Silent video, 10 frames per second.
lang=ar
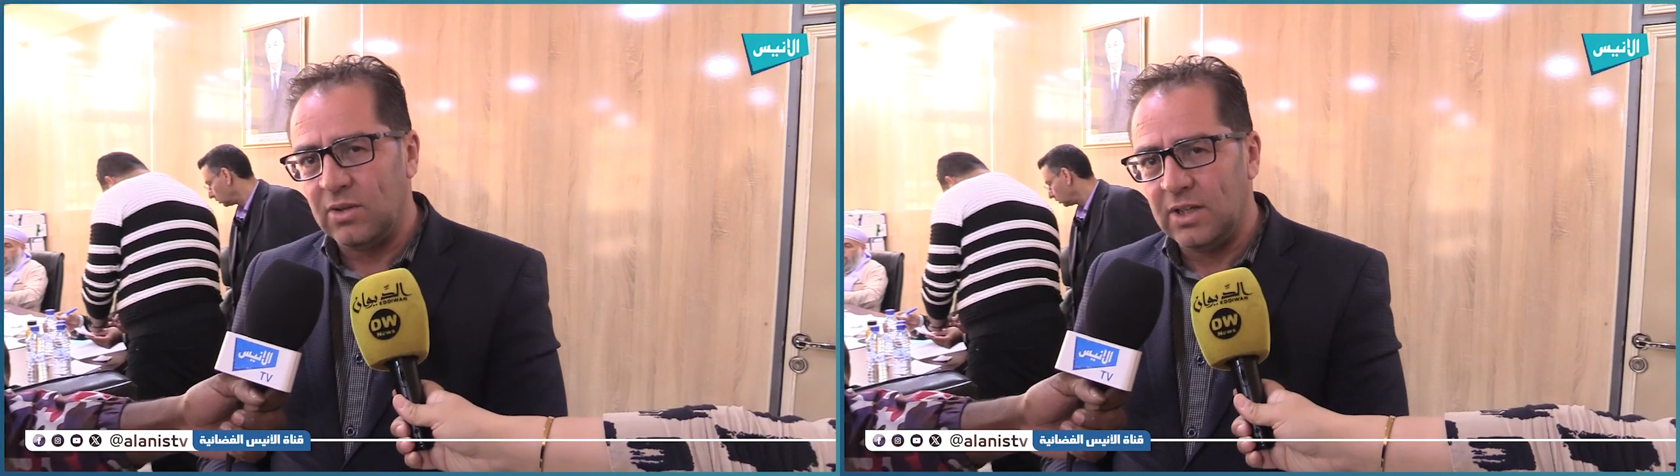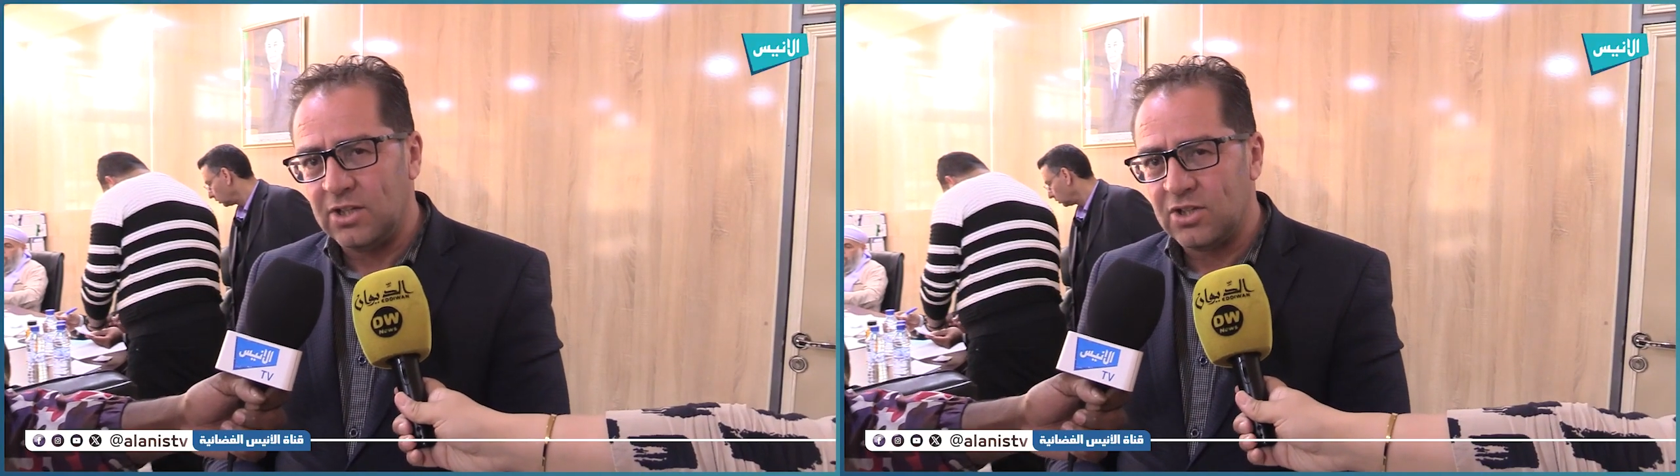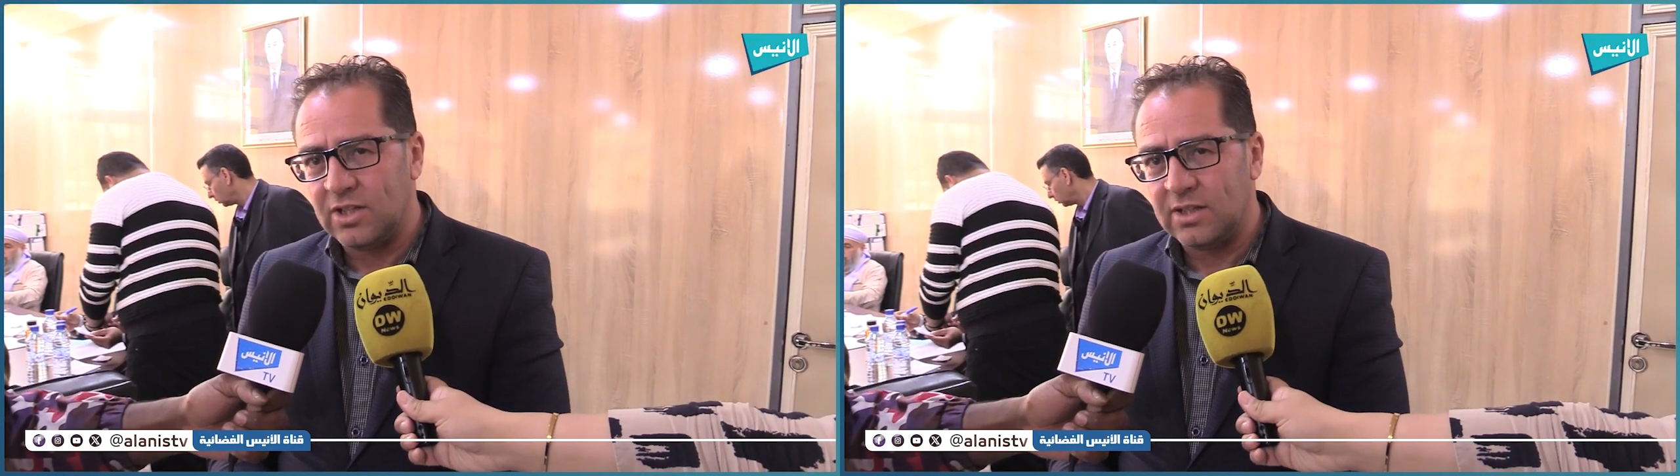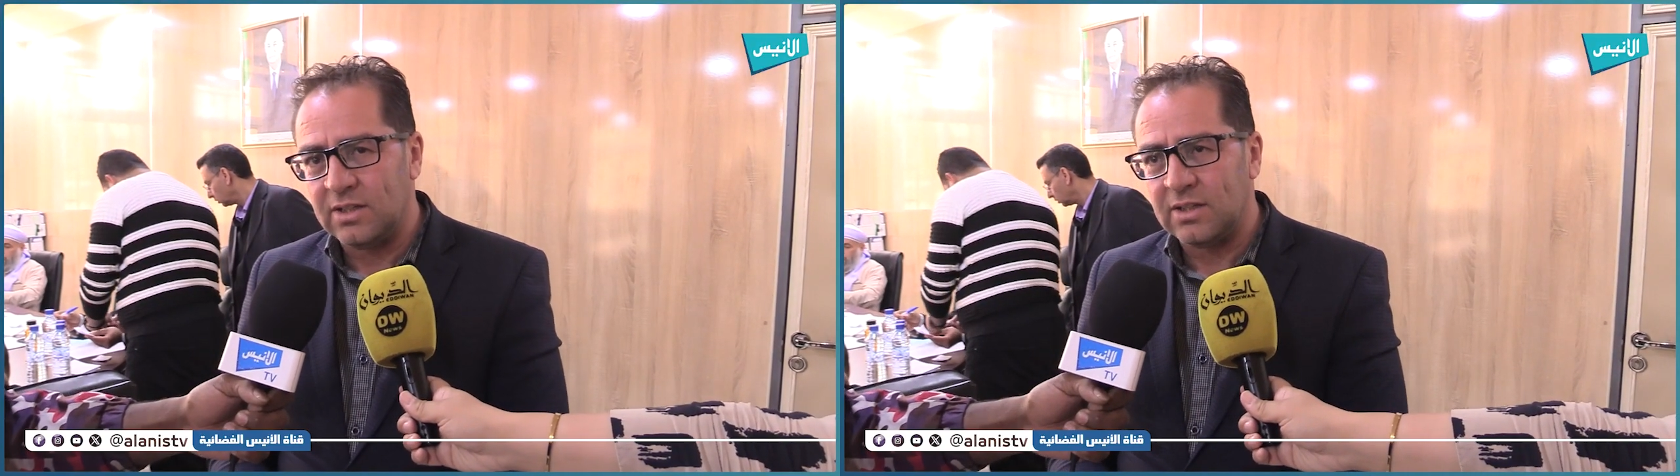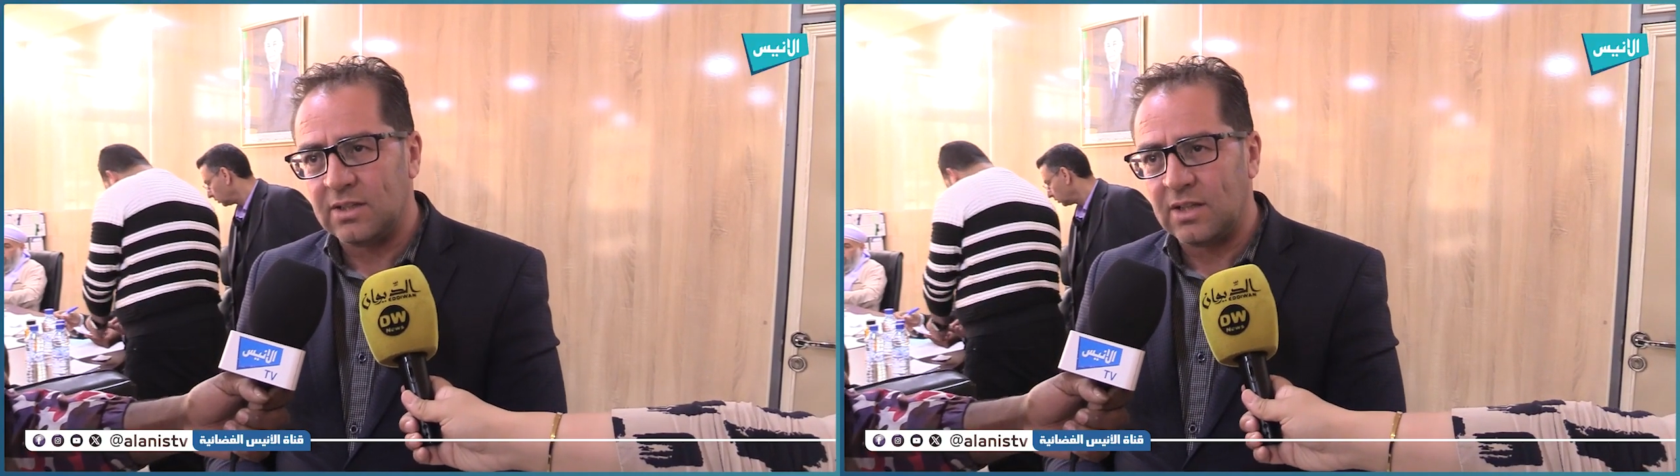على
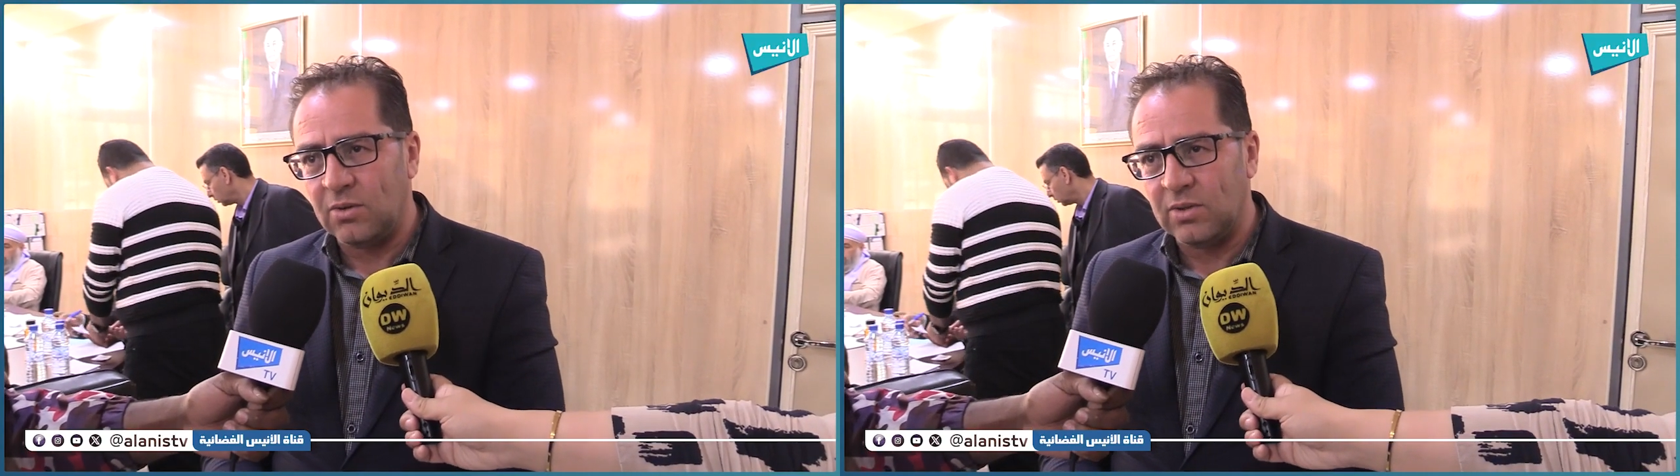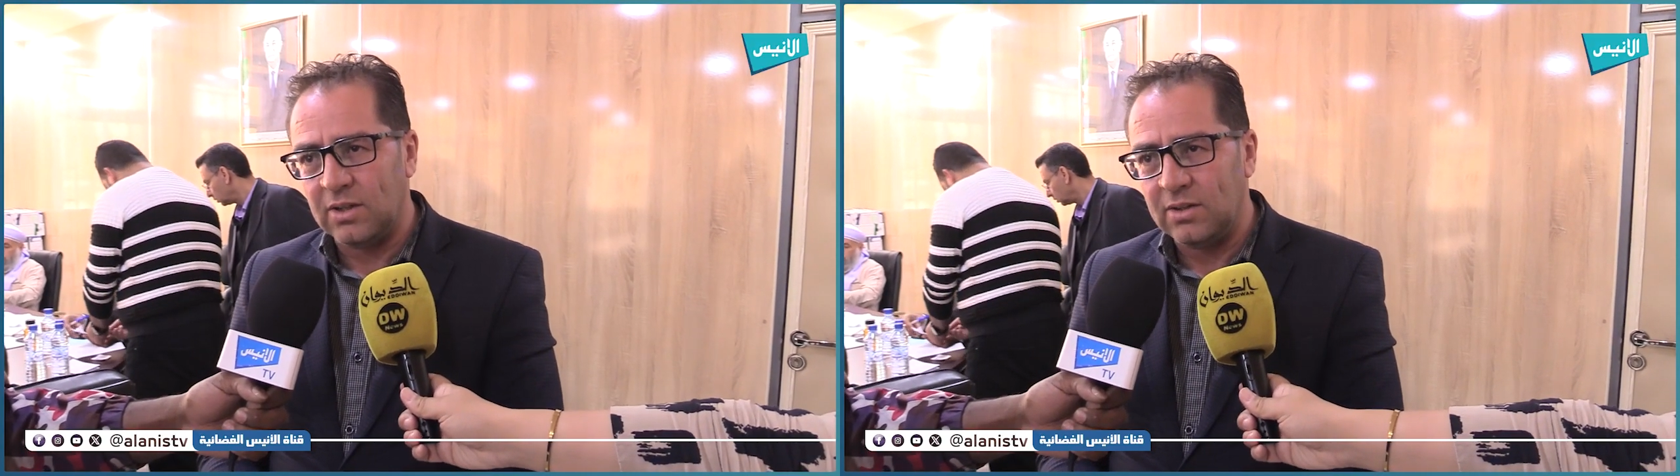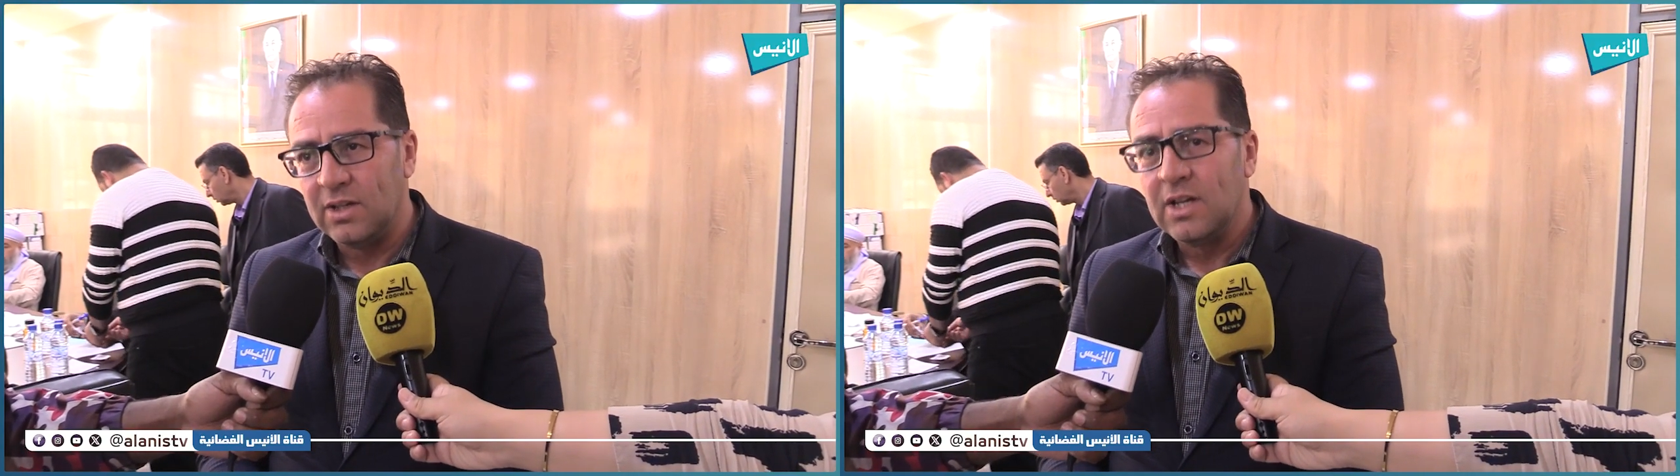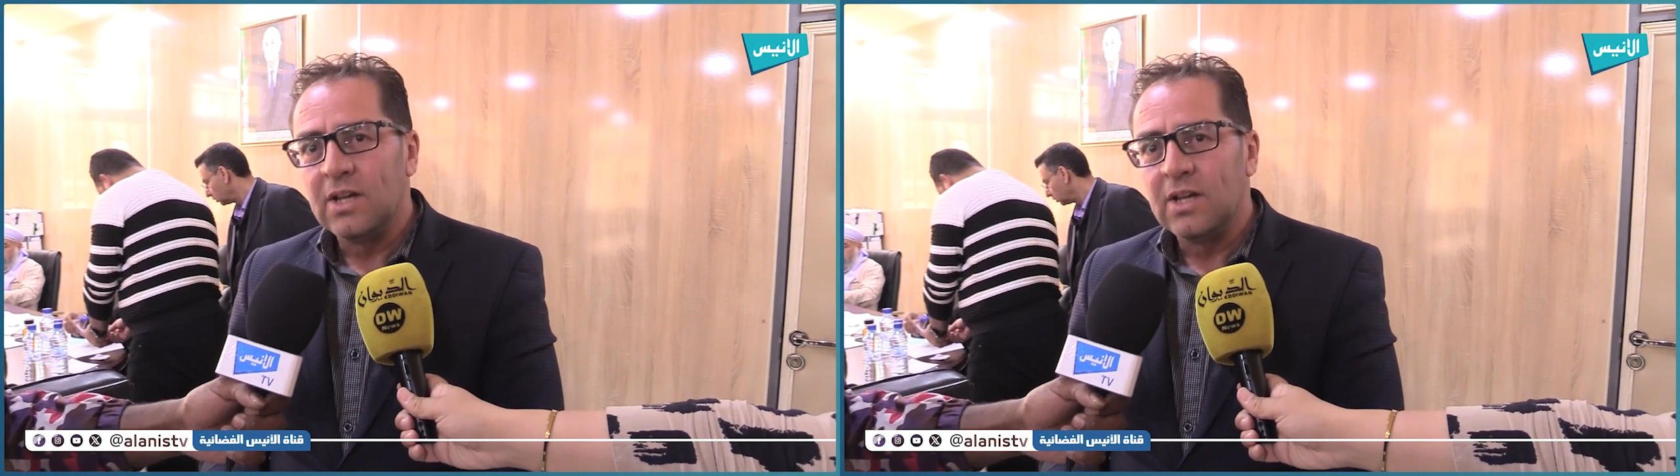20 طاوله